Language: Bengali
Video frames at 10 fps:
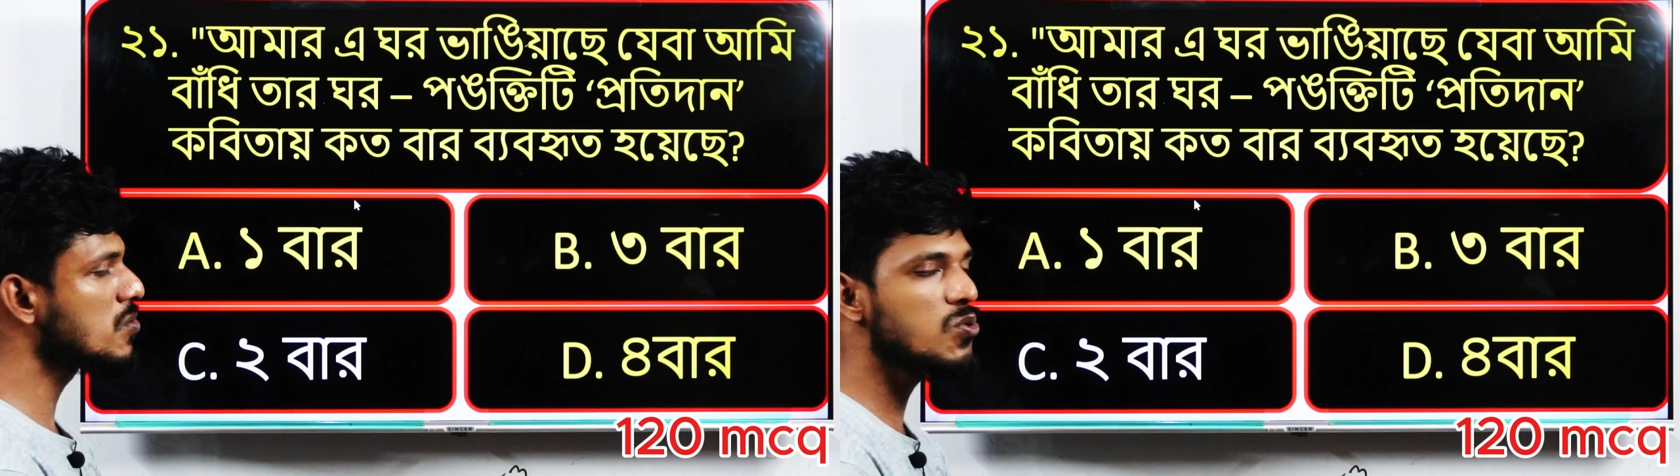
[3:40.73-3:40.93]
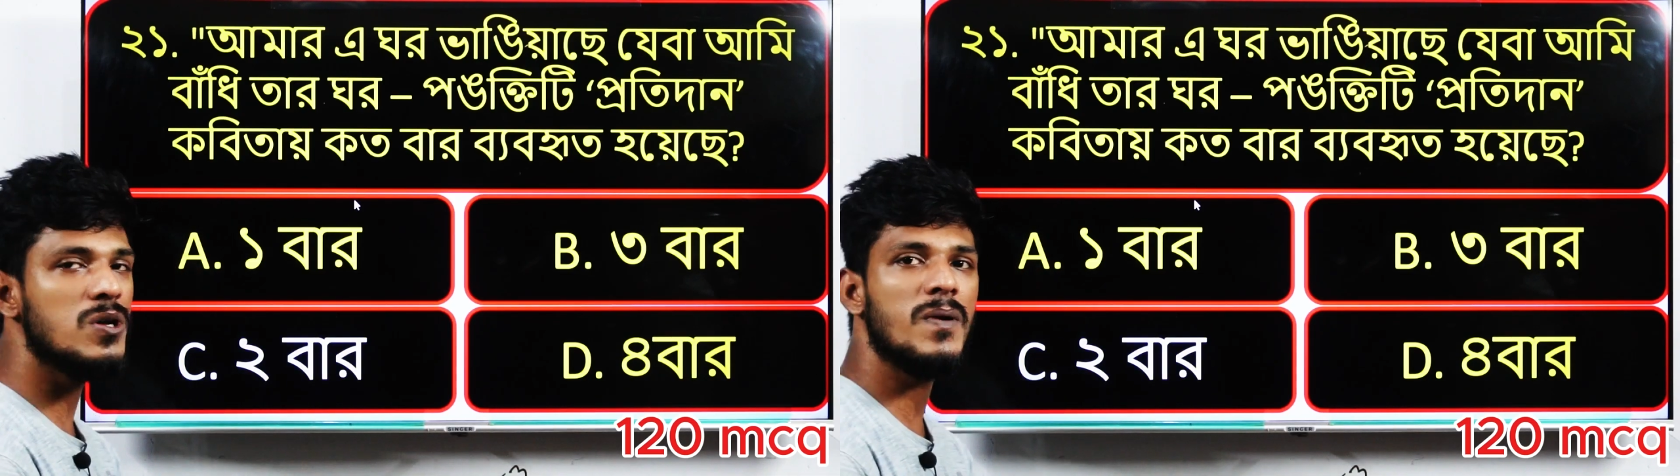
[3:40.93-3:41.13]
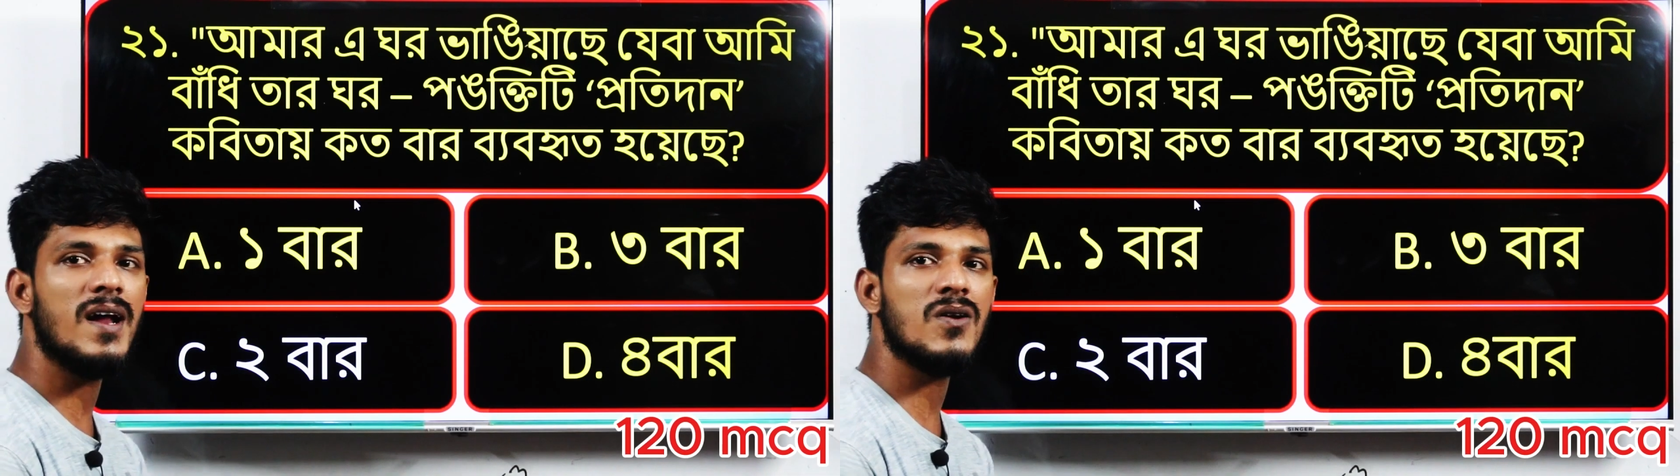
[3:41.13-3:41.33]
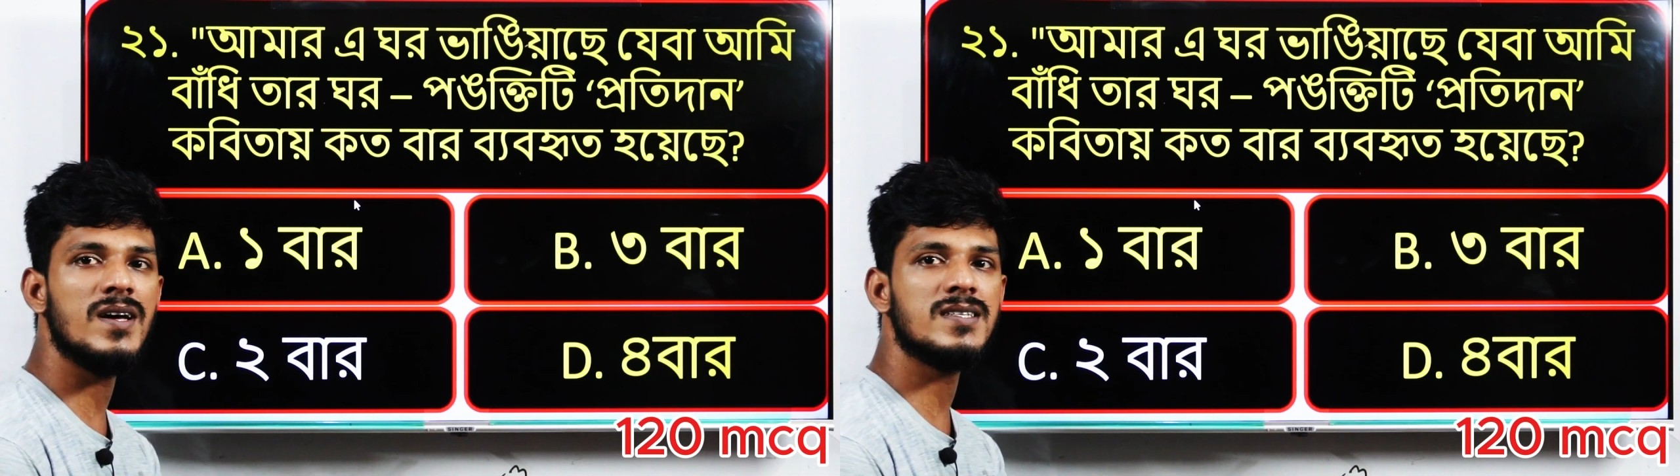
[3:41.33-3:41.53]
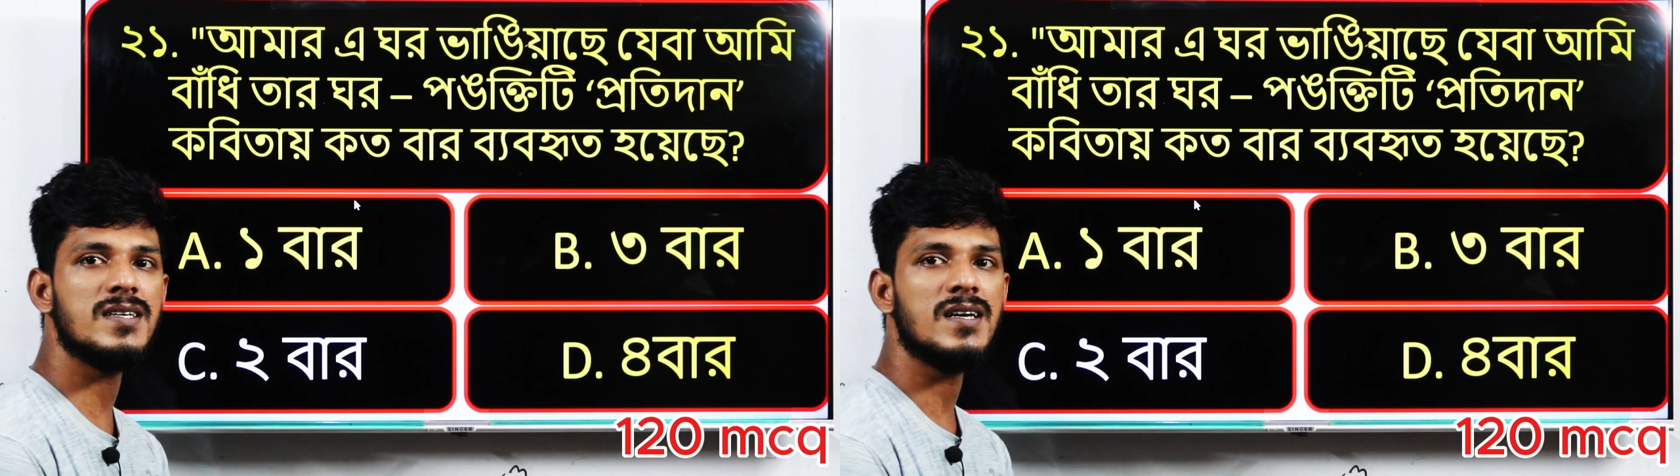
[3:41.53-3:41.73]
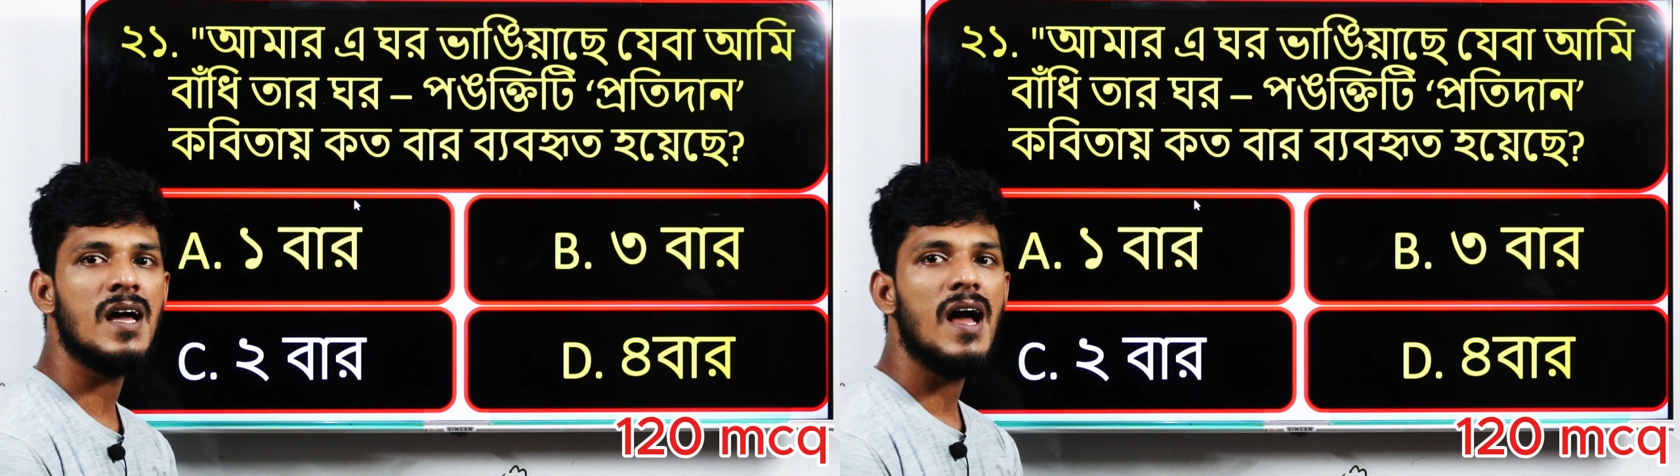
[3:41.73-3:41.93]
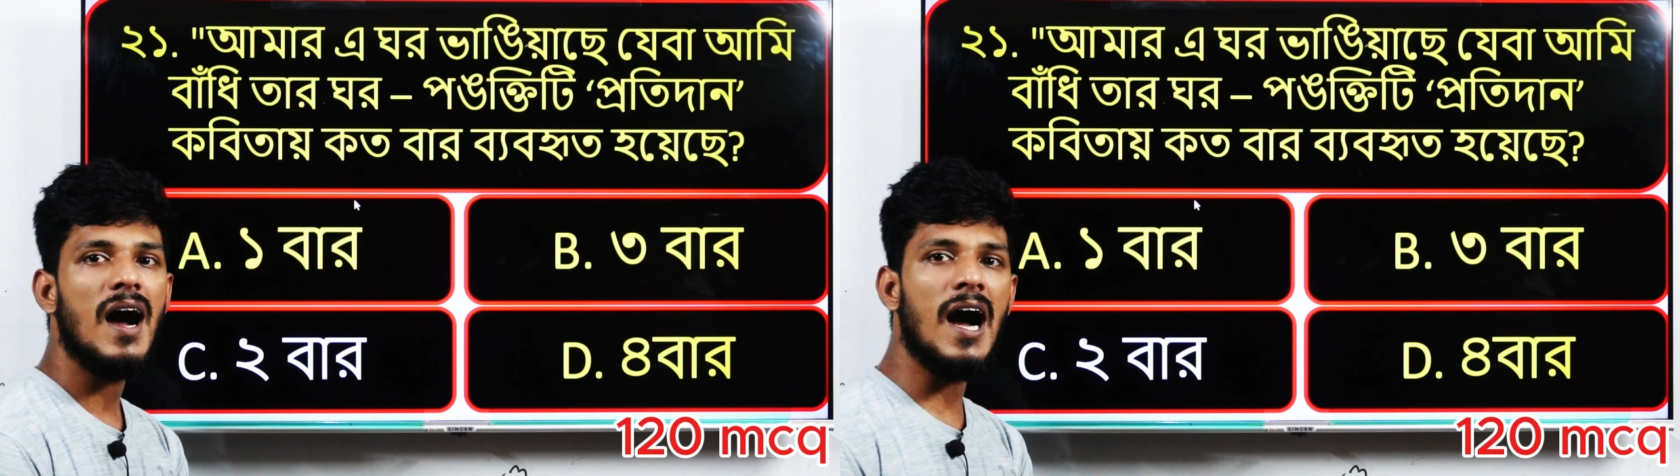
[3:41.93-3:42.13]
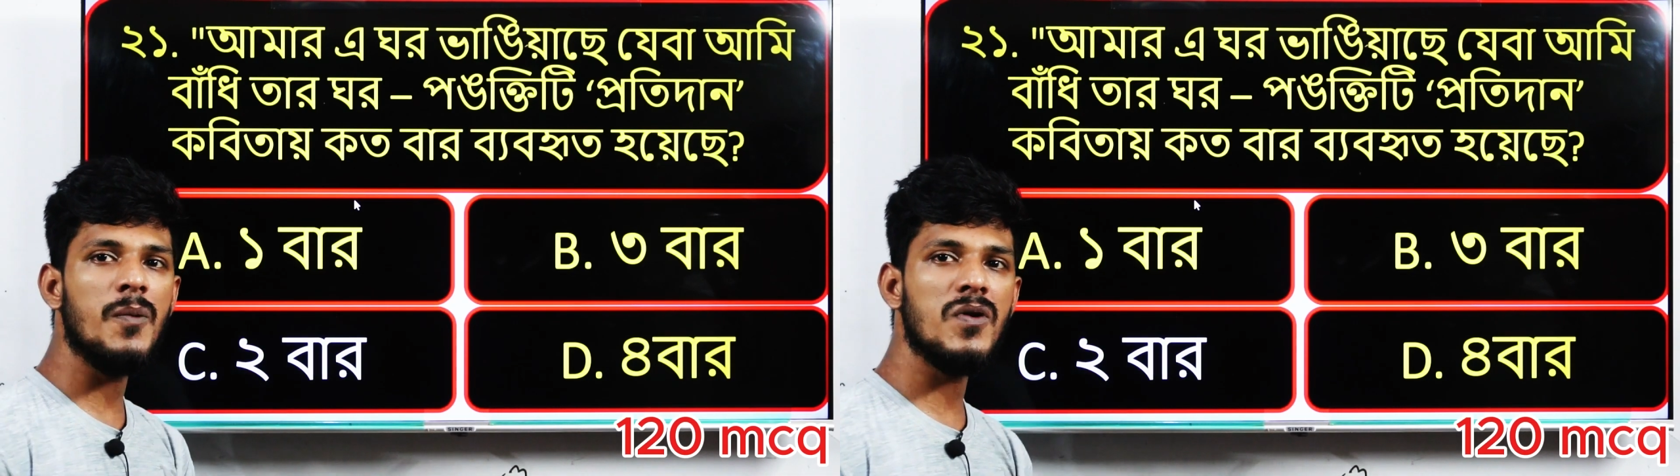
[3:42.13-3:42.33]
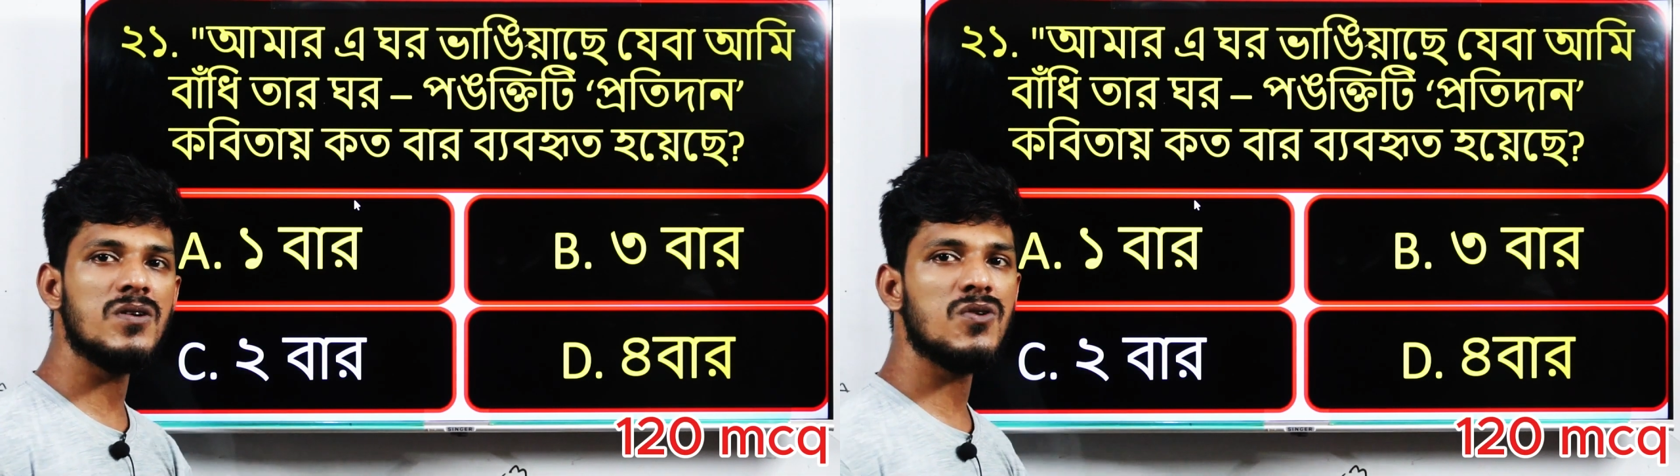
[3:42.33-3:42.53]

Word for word: দুইবার রয়েছে আপন